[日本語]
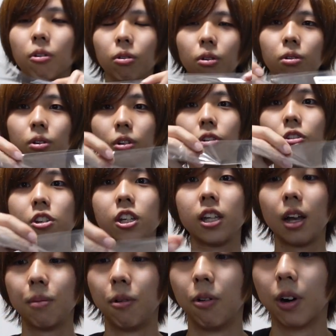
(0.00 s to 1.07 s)
この袋自
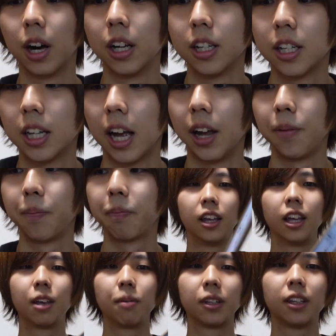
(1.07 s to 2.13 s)
体も保管したい。
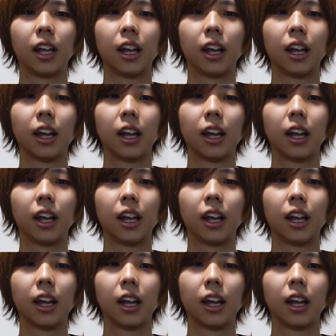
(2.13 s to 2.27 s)
いきます